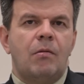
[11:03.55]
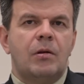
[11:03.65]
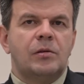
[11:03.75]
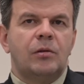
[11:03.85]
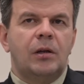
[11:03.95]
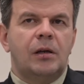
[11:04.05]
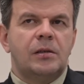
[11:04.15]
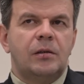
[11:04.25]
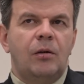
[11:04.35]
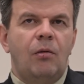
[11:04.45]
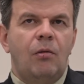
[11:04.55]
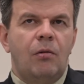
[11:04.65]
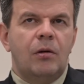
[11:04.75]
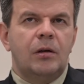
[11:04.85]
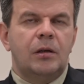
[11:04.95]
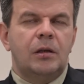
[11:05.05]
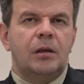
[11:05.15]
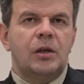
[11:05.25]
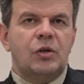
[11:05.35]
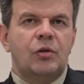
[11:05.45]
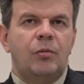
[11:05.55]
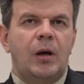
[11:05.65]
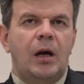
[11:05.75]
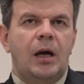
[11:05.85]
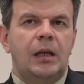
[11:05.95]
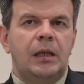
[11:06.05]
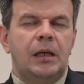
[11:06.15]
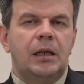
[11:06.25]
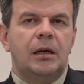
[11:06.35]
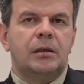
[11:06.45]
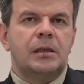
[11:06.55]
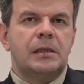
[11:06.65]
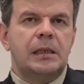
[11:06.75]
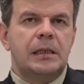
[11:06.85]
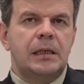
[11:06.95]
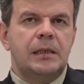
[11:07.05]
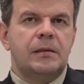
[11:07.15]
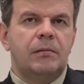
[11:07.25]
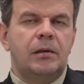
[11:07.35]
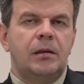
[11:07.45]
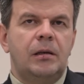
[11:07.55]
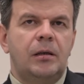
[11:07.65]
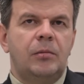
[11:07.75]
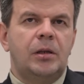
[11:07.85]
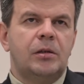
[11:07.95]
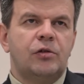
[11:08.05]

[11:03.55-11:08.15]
государственные органы, да, чтобы они как-то содействовали именно,